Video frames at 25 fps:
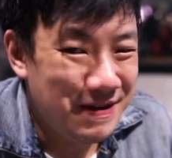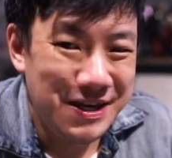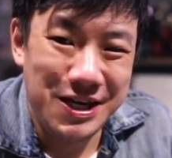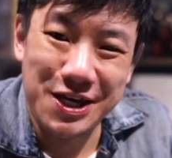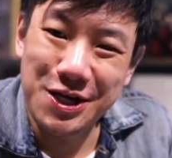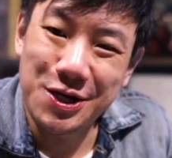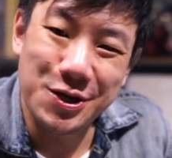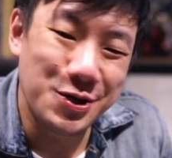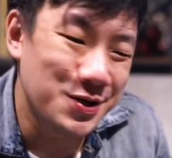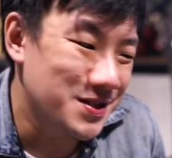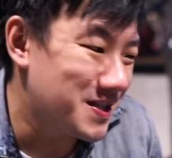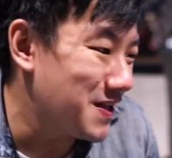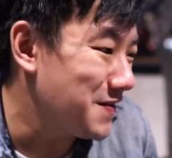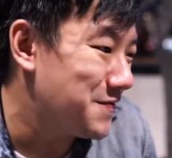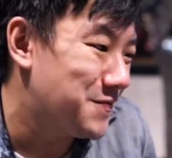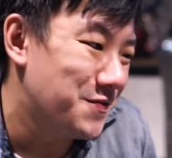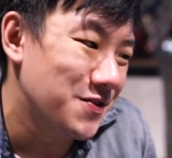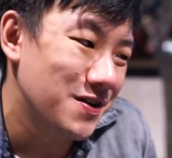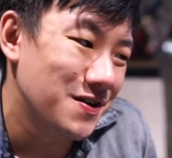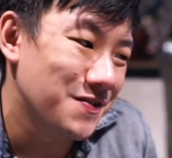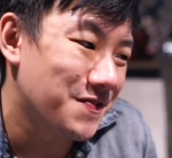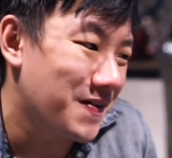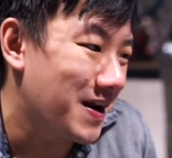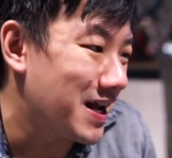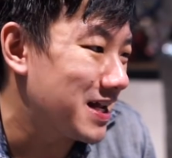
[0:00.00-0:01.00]

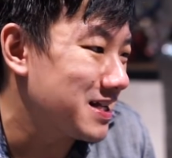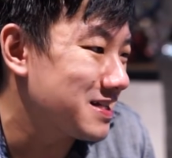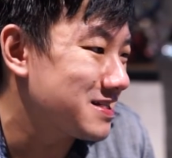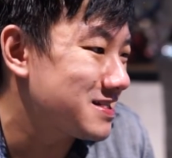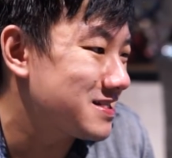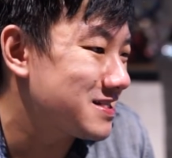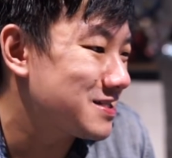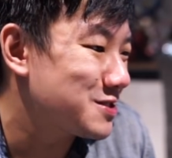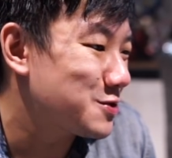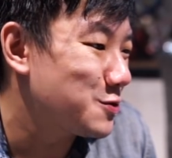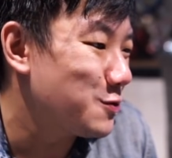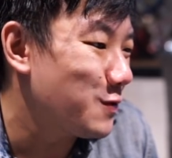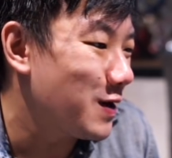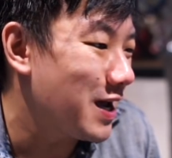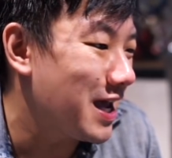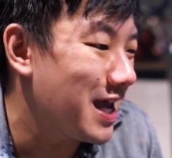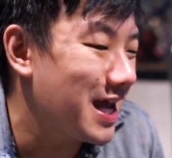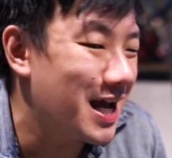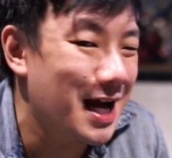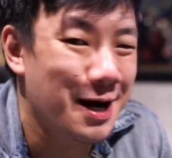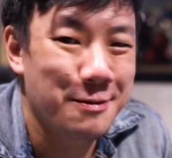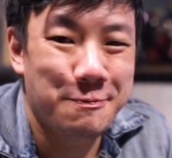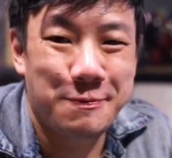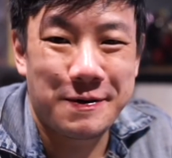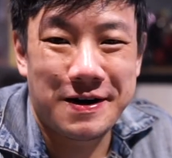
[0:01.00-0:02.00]
Beautiful friends,
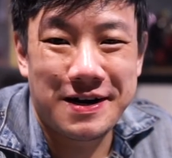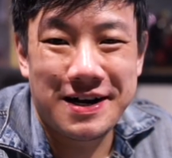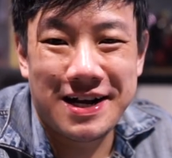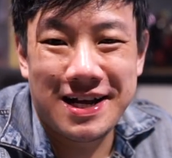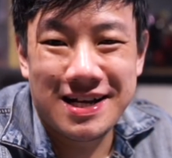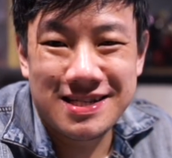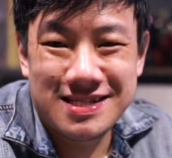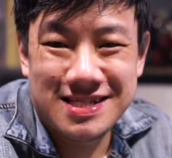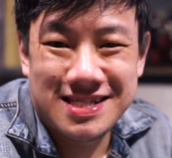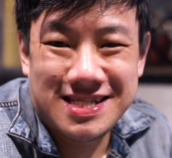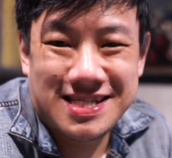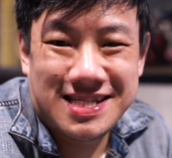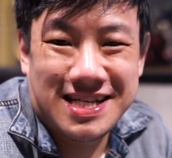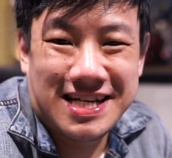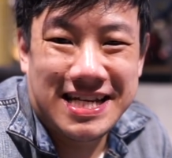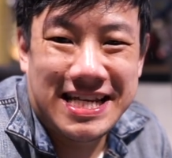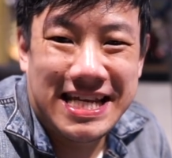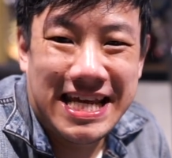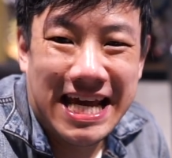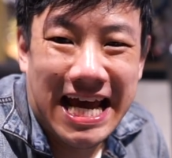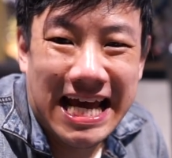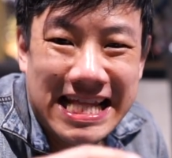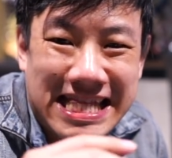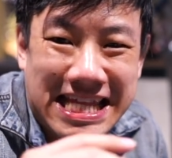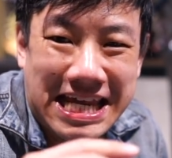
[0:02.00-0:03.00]
gue nggak pernah
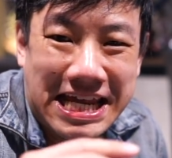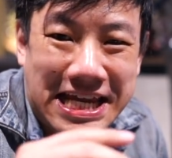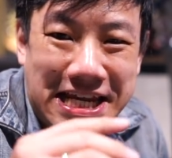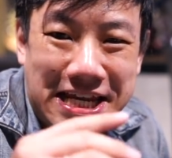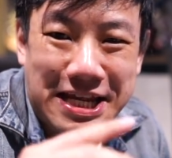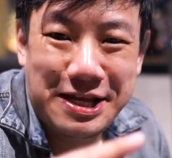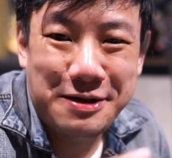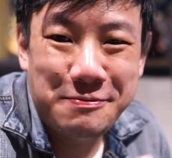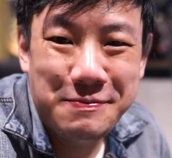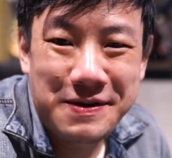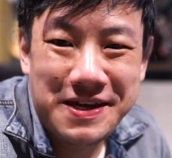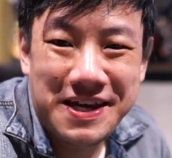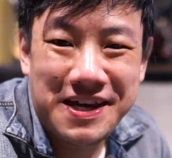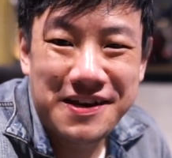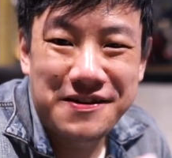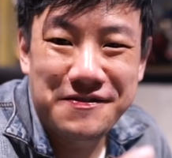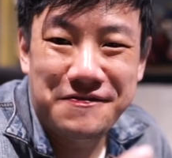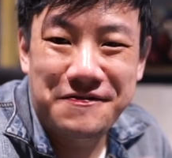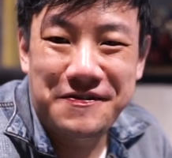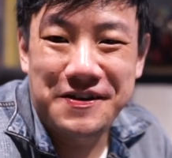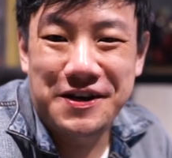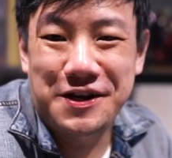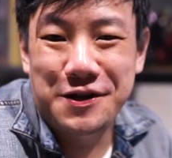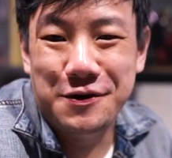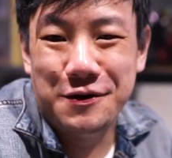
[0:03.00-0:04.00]
seniat ini
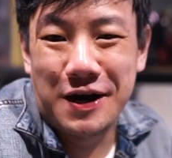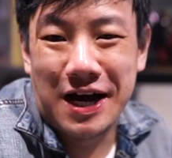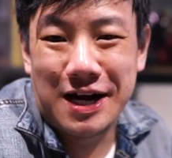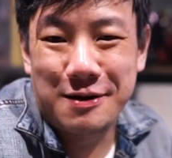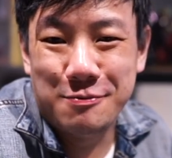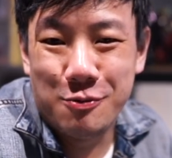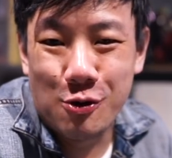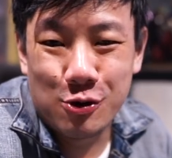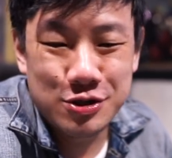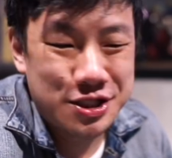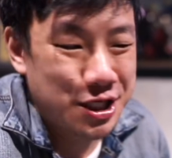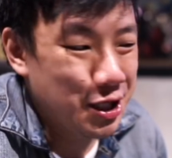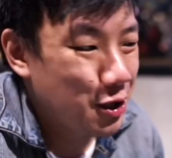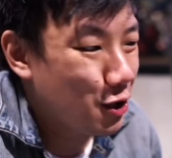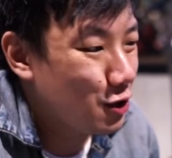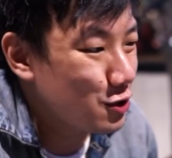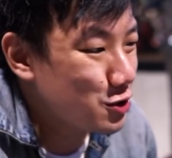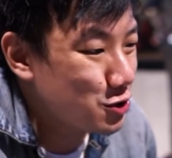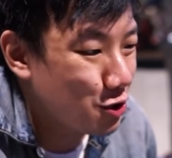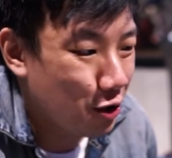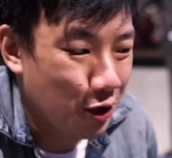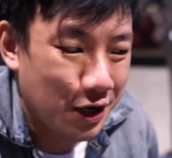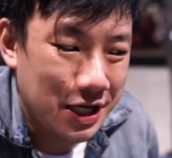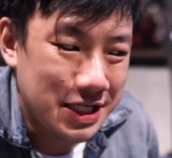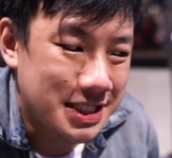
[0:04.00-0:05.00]
bikin video unboxing
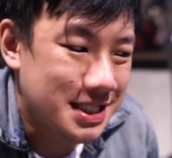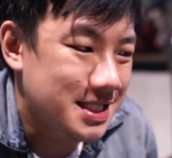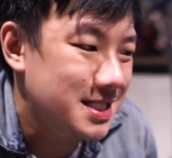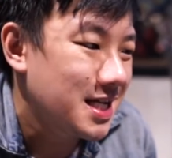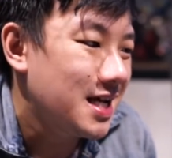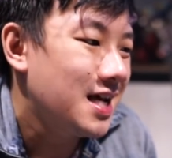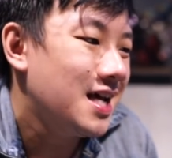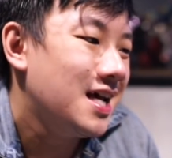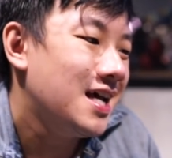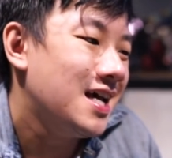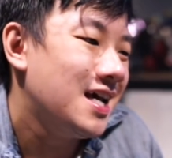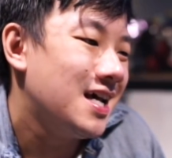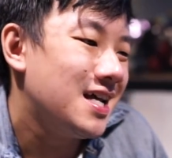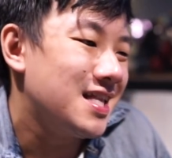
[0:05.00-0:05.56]
Hot Toys,